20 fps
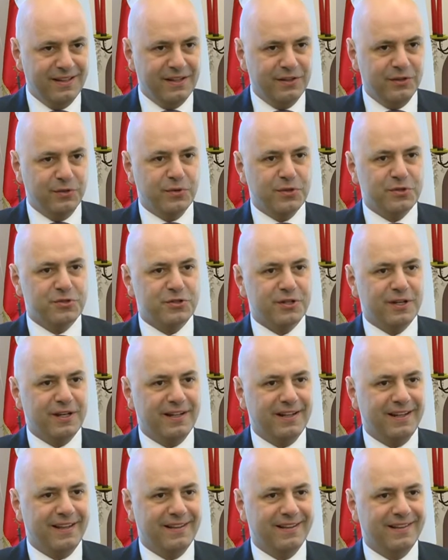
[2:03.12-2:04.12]
يوجه
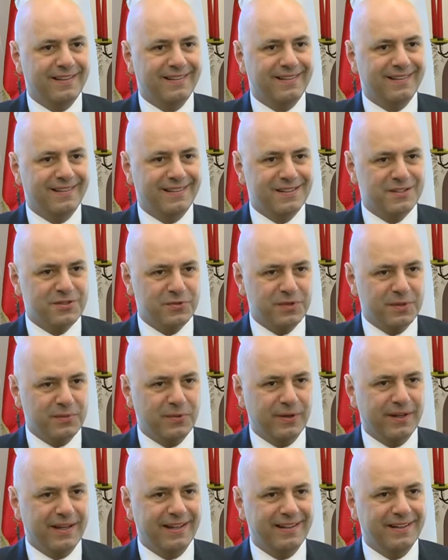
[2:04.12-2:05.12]
عليها تصويب
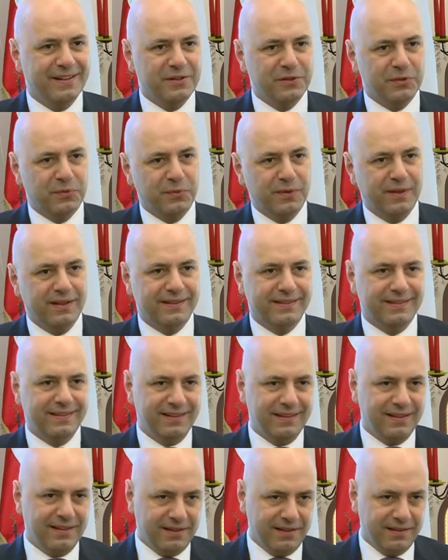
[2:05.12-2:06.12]
وكأنها خطوات
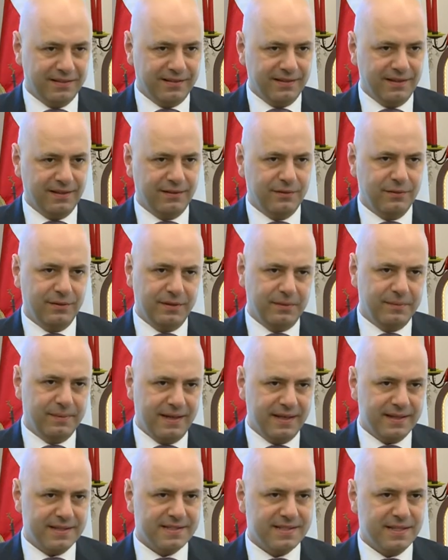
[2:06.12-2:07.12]
خاطئة وهي
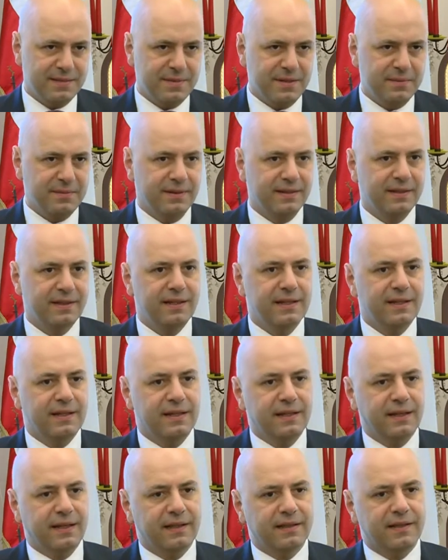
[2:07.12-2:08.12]
بالعكس تماما
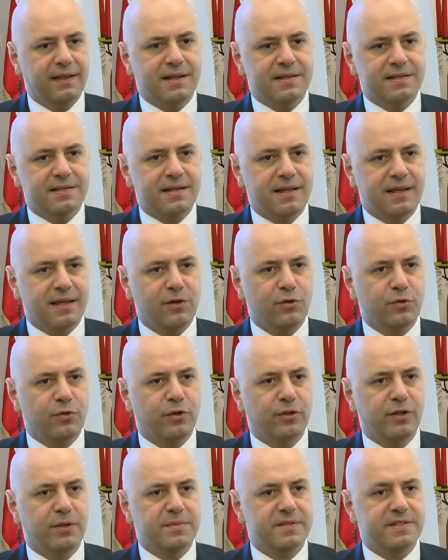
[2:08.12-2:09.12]
قطاع الصحة هو
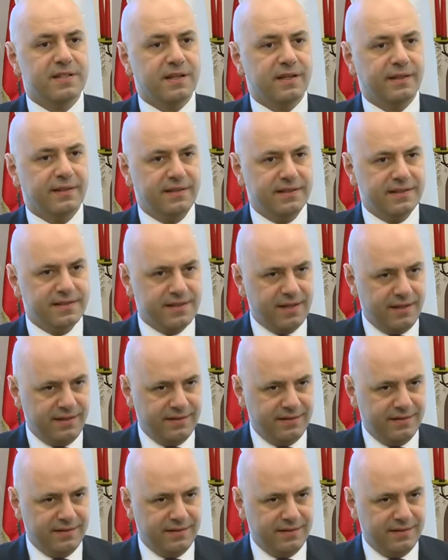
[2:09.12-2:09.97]
يعنى بصحة الإنسان